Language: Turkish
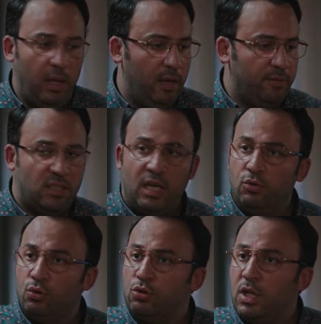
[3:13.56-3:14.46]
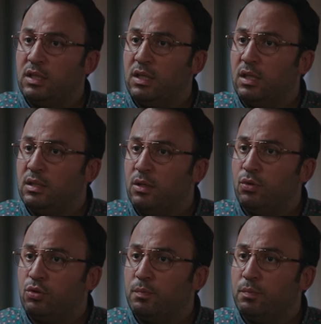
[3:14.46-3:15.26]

Al ev de senin olsun, her şey de senin olsun.